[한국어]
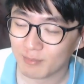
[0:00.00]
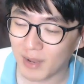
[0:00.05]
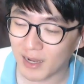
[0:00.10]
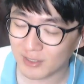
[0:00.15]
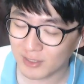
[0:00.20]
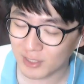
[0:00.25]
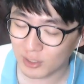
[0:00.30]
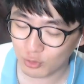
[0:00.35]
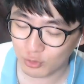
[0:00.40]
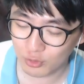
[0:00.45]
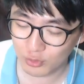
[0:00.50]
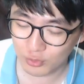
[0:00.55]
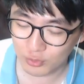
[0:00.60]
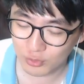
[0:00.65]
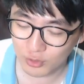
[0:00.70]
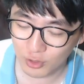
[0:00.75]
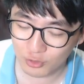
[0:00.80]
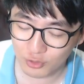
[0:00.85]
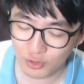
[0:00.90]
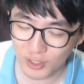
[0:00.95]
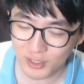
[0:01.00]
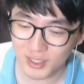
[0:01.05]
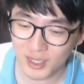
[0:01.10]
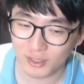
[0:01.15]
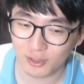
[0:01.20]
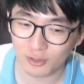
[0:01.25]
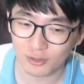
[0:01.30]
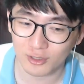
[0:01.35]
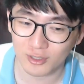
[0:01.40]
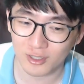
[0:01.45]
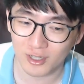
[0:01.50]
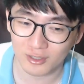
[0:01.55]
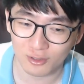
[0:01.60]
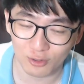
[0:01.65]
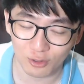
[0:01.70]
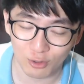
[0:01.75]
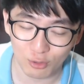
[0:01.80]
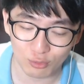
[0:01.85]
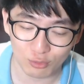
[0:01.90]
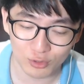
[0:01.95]
박찬호 선수의 자녀들
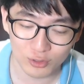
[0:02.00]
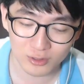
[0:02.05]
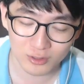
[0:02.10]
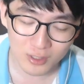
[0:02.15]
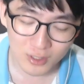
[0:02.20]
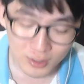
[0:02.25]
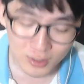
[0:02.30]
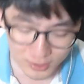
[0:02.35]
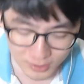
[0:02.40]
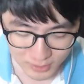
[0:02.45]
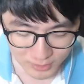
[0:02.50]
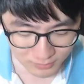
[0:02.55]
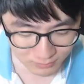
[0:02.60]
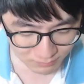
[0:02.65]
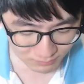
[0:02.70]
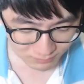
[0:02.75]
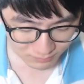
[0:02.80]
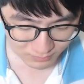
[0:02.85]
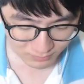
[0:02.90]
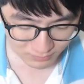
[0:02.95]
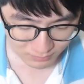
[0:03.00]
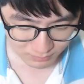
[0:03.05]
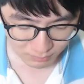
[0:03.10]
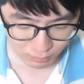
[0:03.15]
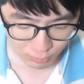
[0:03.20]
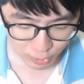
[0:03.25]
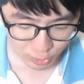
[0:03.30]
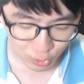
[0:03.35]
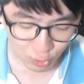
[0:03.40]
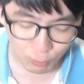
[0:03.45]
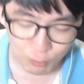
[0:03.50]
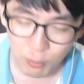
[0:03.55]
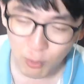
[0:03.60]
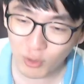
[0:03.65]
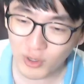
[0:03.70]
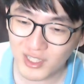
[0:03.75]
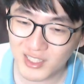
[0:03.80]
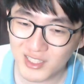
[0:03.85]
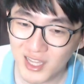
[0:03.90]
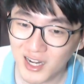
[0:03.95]
같은 경우는
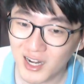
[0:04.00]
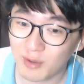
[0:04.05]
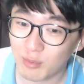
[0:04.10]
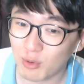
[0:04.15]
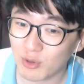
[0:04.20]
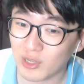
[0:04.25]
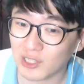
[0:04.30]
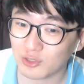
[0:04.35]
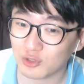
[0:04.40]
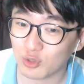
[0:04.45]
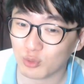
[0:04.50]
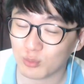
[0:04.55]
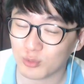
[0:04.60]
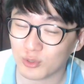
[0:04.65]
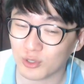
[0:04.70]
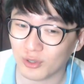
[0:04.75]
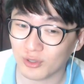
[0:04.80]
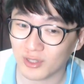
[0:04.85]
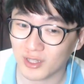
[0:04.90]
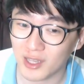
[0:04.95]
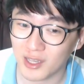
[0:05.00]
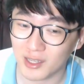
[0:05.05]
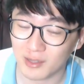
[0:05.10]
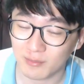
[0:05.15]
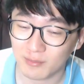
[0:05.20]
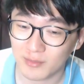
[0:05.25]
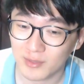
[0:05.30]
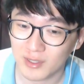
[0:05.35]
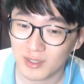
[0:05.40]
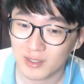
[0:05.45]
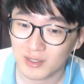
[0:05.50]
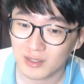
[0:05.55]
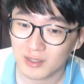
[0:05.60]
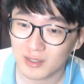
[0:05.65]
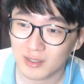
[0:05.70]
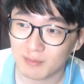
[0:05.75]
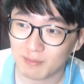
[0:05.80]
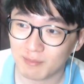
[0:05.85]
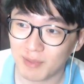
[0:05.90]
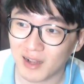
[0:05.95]
교포 2세라 보기엔 좀 그런 게
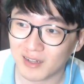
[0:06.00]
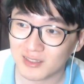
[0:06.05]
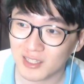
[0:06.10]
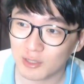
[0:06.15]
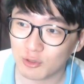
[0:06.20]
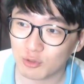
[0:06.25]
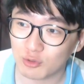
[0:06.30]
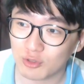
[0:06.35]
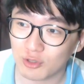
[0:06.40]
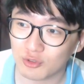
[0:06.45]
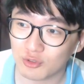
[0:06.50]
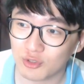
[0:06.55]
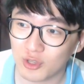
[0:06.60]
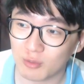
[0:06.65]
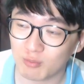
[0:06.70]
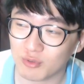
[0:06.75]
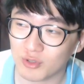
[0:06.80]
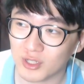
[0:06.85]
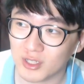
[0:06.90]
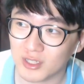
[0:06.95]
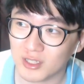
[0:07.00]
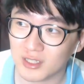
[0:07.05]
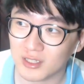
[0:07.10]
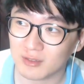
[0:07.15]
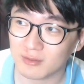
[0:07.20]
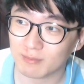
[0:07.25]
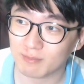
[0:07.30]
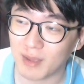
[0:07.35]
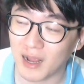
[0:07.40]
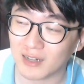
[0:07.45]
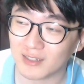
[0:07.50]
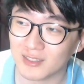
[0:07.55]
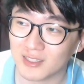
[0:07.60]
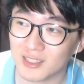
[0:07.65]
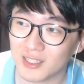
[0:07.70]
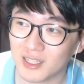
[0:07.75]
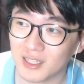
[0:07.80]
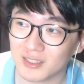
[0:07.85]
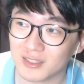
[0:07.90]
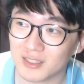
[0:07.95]
박찬호 선수의 부인인
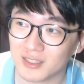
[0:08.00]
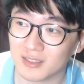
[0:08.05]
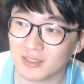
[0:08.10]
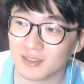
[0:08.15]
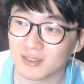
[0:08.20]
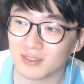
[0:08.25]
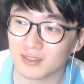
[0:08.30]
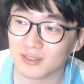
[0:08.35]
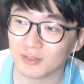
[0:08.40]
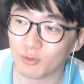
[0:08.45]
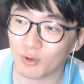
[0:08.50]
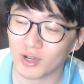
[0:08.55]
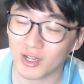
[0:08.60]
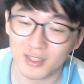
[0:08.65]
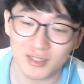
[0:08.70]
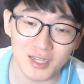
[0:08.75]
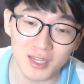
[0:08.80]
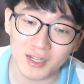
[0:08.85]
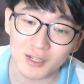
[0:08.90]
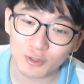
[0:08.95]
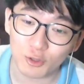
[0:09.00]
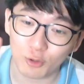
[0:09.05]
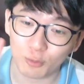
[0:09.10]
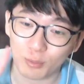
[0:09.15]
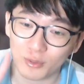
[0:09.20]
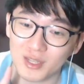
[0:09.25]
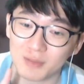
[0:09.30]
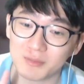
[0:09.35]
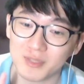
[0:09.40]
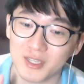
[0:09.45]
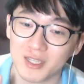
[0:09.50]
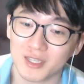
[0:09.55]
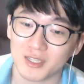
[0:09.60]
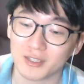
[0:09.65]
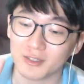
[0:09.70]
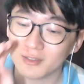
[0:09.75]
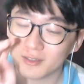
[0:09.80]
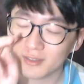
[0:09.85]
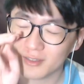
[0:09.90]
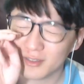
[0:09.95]
박리혜 씨는 원래 제일교포
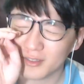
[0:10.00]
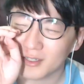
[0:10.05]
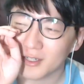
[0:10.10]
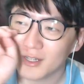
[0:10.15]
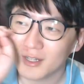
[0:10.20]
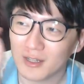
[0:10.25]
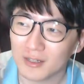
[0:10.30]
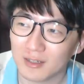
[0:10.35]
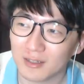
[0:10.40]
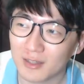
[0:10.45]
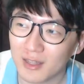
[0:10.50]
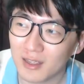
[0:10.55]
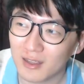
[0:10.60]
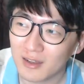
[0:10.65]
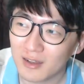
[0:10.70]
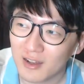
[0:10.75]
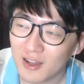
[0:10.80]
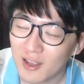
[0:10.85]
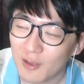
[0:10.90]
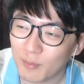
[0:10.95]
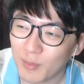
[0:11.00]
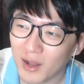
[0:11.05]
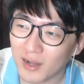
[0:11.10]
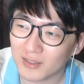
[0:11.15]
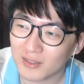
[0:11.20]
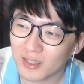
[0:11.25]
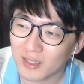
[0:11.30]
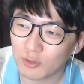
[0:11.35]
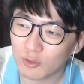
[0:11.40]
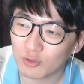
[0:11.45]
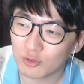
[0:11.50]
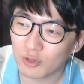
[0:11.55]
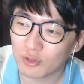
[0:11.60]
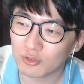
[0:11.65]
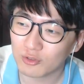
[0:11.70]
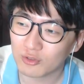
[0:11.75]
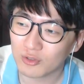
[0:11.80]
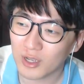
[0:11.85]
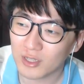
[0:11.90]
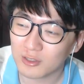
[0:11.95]
3세예요. 근데 박찬호
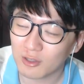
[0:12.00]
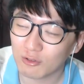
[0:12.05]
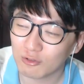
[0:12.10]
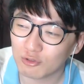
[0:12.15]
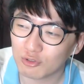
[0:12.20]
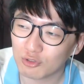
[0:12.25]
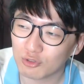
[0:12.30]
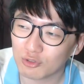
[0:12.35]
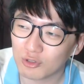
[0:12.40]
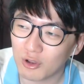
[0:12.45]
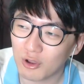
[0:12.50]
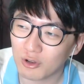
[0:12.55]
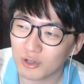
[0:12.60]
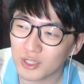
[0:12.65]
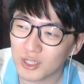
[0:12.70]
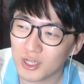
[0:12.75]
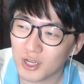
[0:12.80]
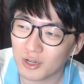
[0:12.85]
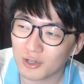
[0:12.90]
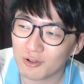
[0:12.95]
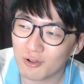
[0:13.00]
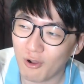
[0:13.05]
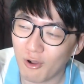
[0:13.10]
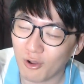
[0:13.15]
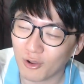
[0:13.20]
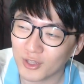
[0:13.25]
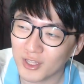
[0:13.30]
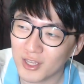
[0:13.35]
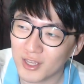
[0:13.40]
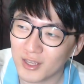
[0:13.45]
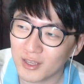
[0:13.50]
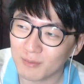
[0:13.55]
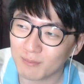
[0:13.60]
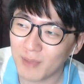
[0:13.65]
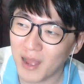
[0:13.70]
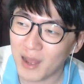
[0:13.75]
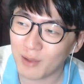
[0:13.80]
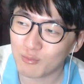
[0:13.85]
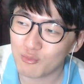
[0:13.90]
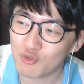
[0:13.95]
선수가 선수 커리어를 거의
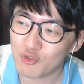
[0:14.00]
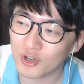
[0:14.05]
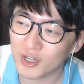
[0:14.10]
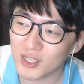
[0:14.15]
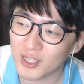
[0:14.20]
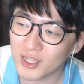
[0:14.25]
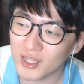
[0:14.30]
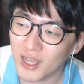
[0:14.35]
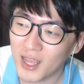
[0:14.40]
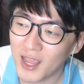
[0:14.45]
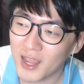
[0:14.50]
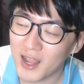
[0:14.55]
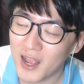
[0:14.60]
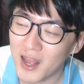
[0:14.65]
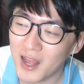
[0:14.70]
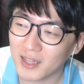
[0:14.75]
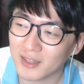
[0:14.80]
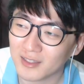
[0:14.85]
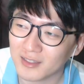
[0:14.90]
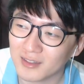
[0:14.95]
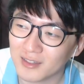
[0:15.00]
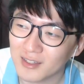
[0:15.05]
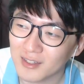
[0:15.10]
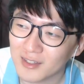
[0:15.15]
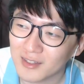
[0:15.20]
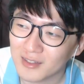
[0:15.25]
마무리해가는